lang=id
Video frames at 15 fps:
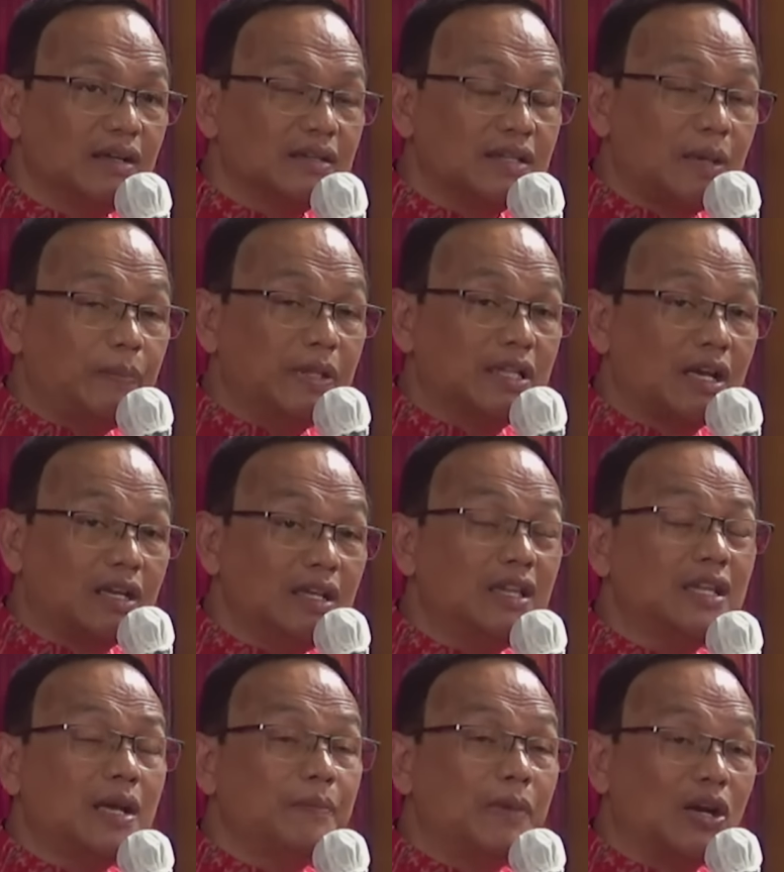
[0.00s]
tapi
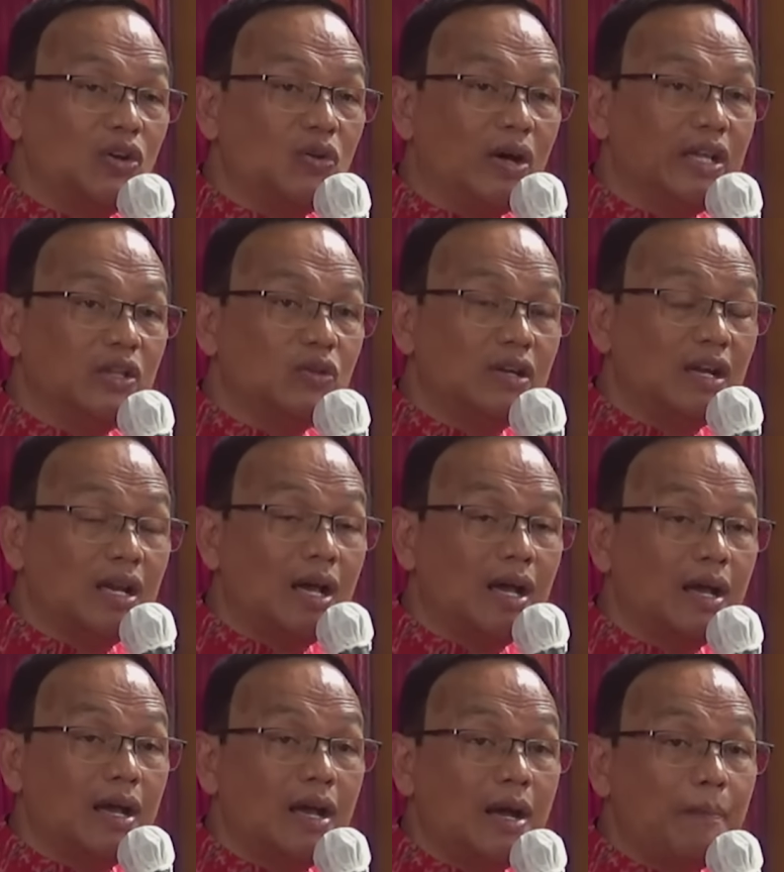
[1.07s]
ternyata berdoa itu adalah
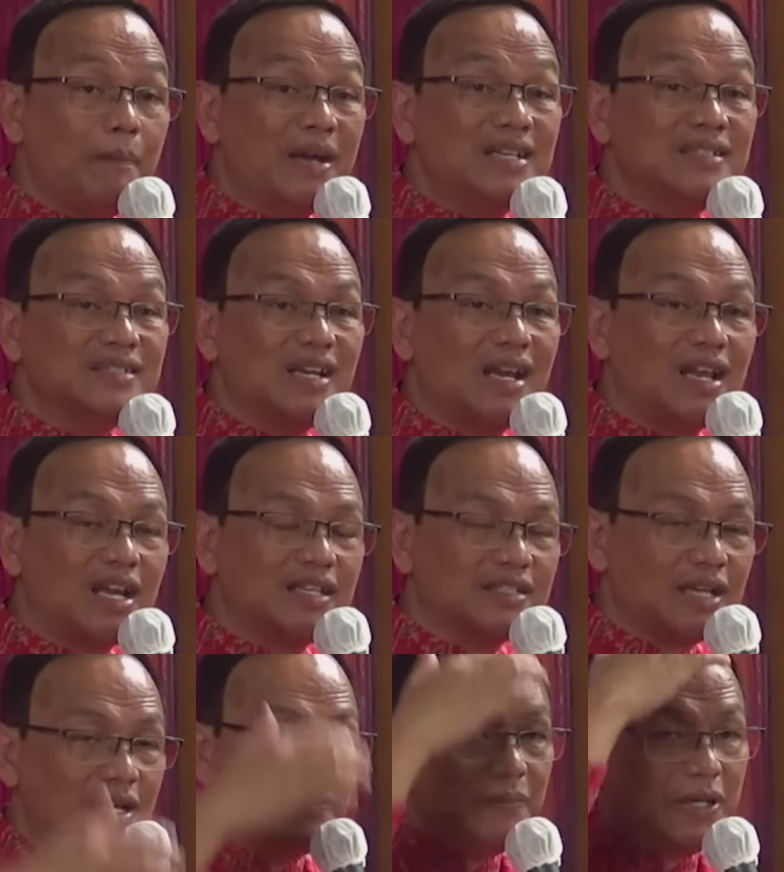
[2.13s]

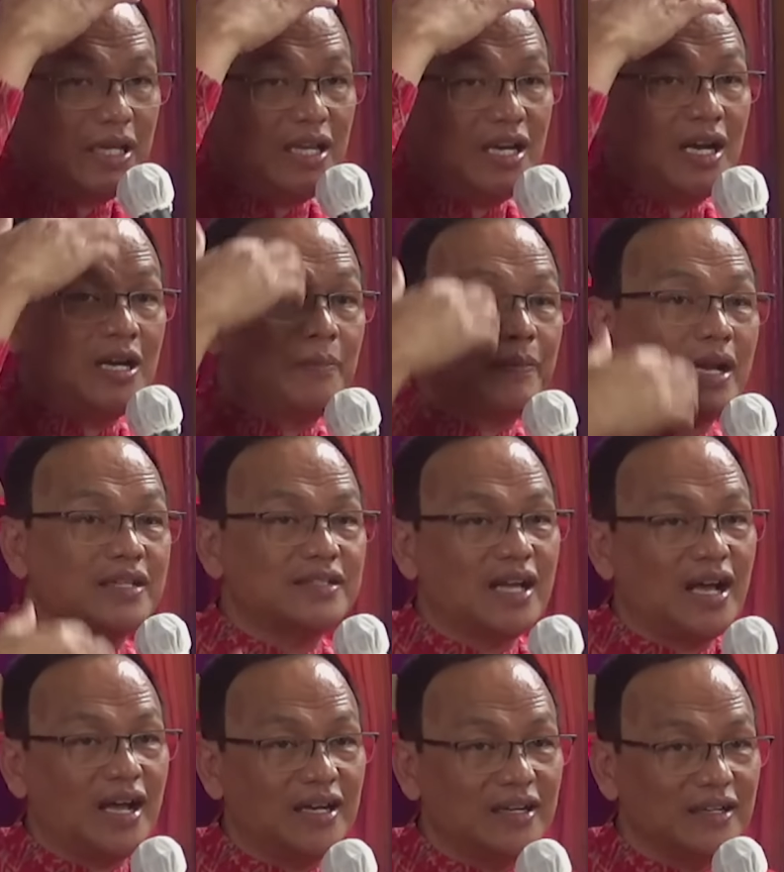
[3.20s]
menselaraskan pikiran dan
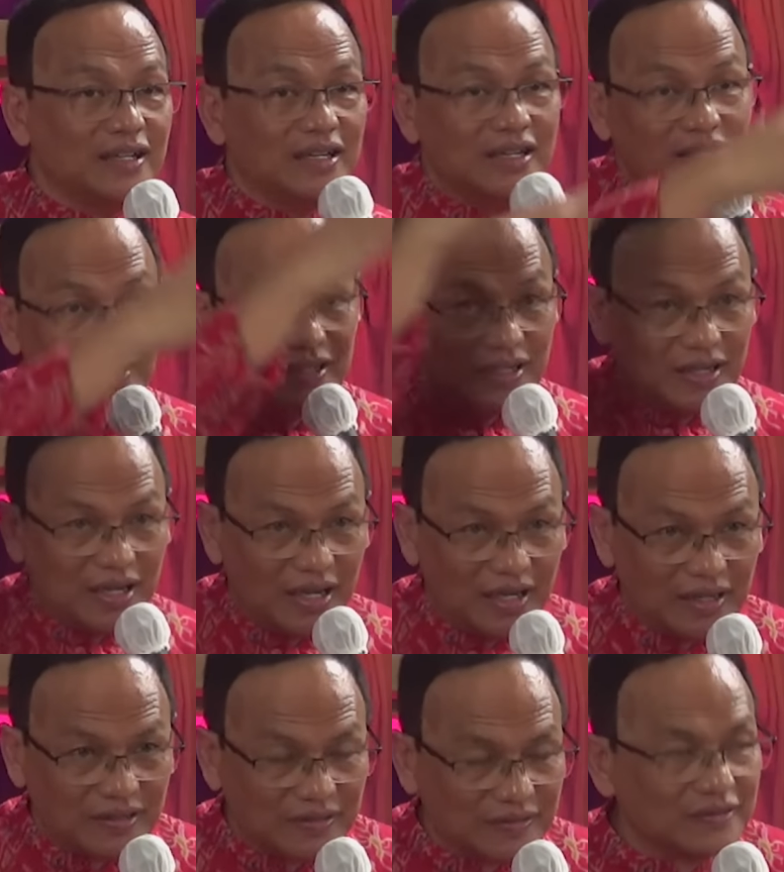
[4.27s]
perasaan
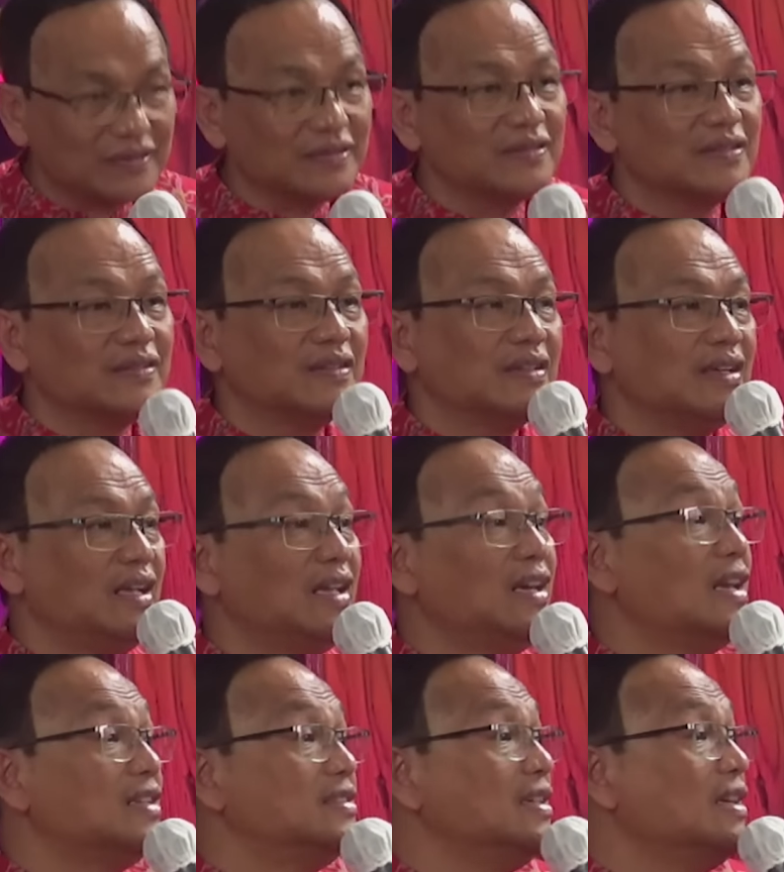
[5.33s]
dengan
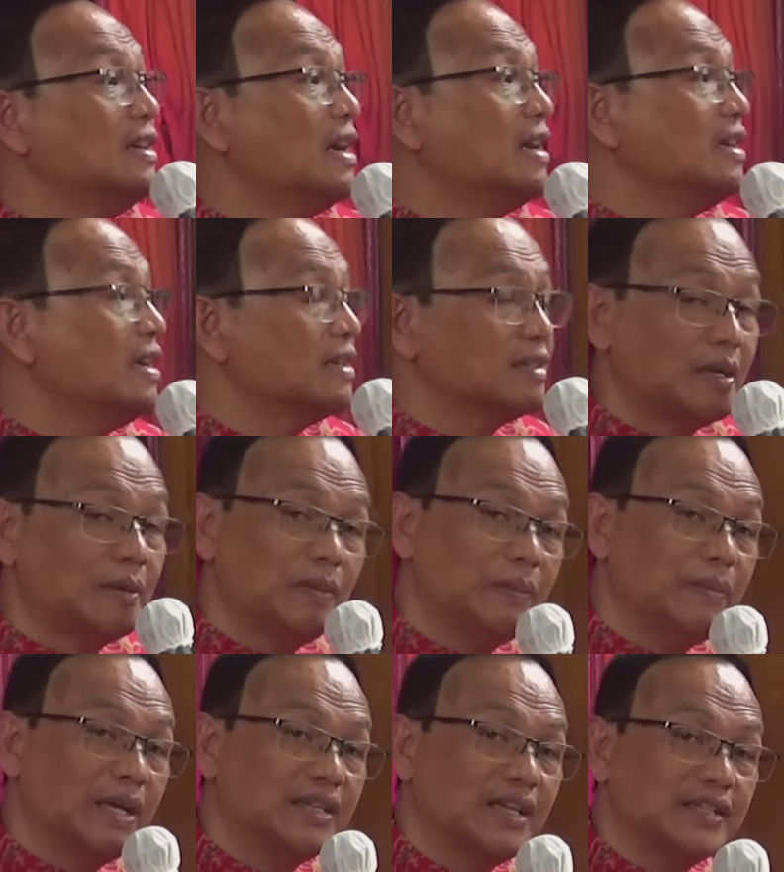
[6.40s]
energi ilahi yang tanpa
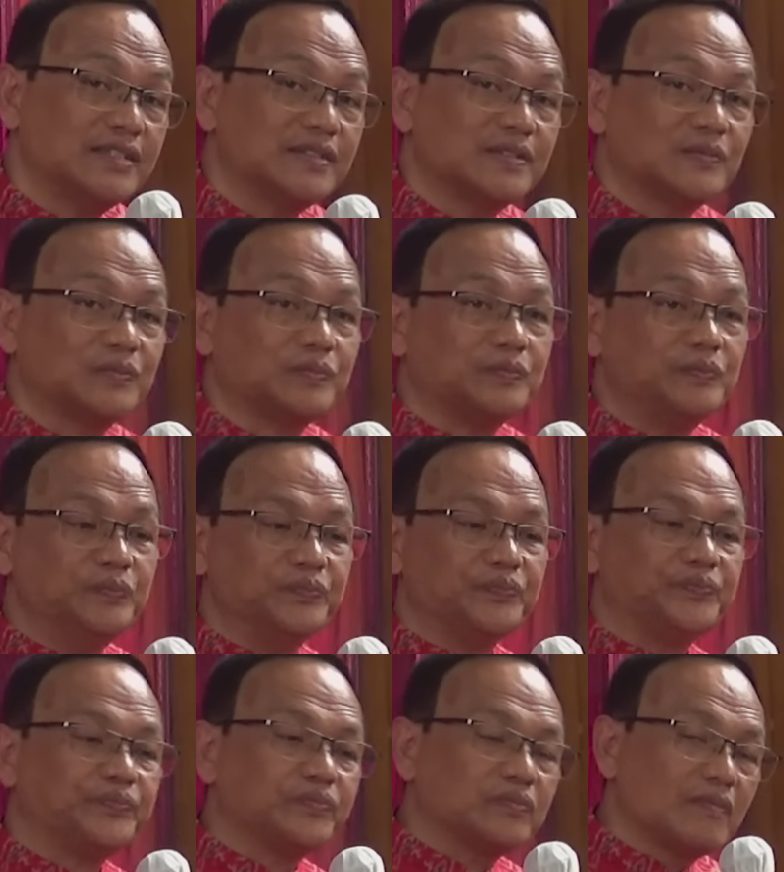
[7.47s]
batas.
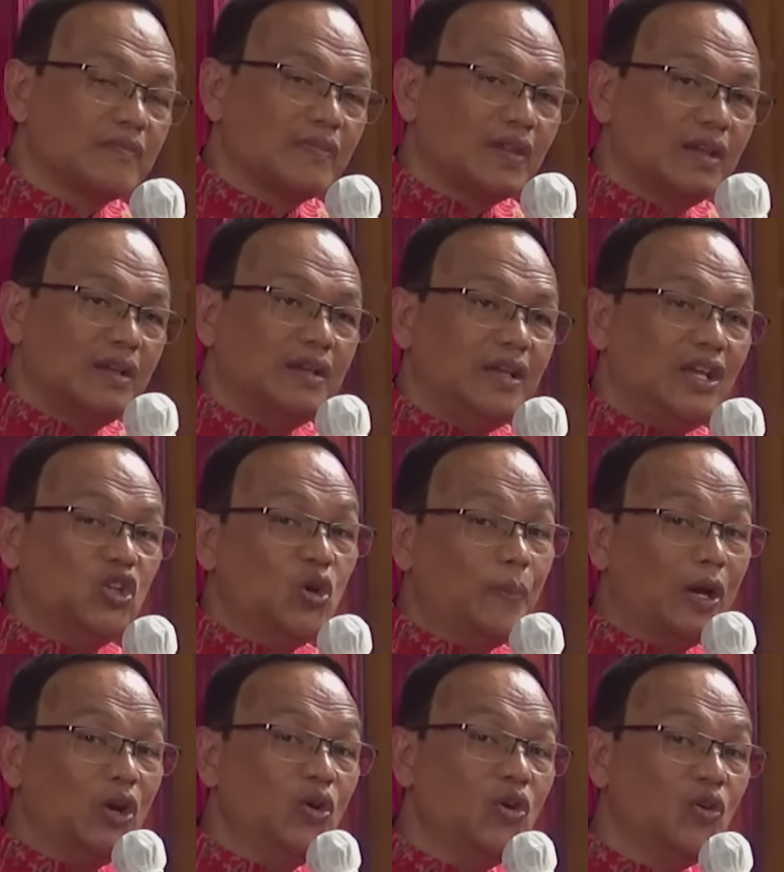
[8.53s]
Itu
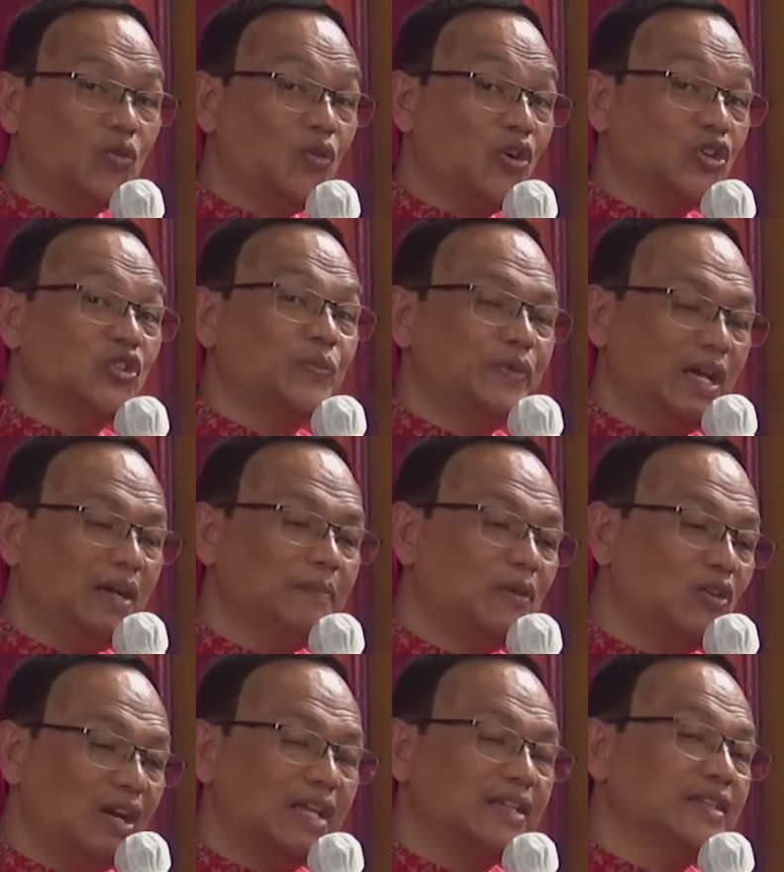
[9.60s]
perlu workshop ya,
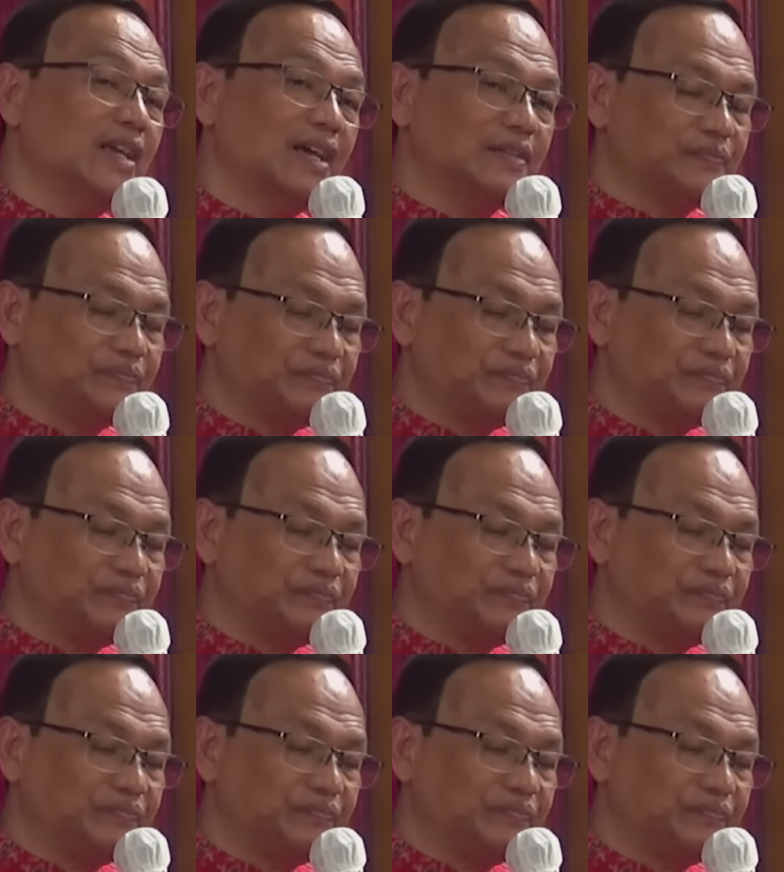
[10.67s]
perlu latihan.